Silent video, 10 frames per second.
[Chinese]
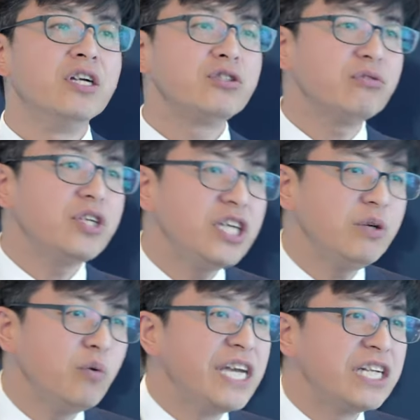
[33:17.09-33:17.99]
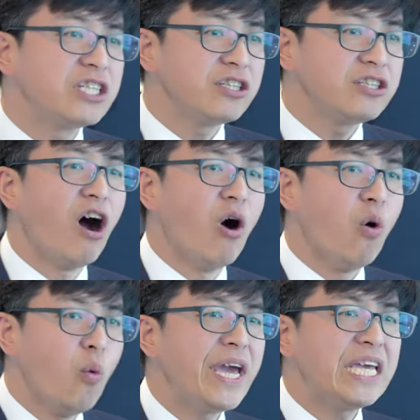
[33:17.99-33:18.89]
就意味着要
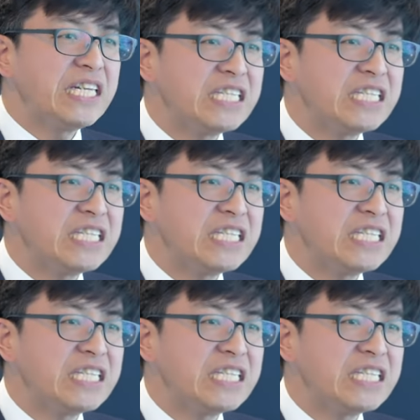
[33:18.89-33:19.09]
为